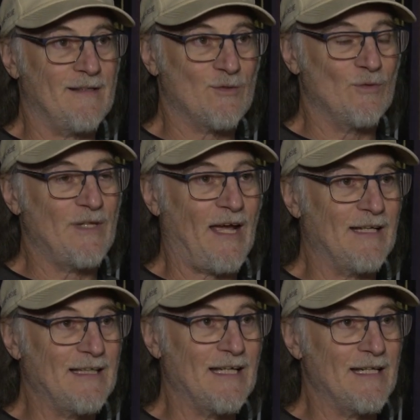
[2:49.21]
sur le
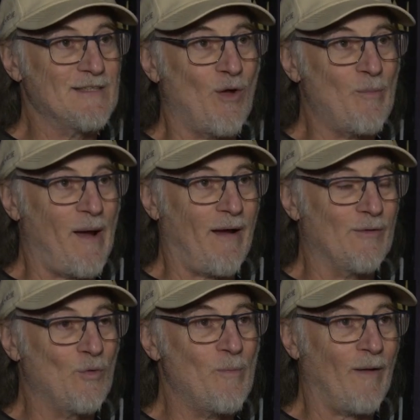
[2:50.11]
terrain d'église, un
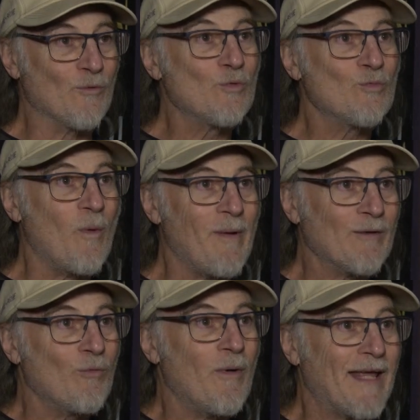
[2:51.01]
par deux par deux, trois par trois,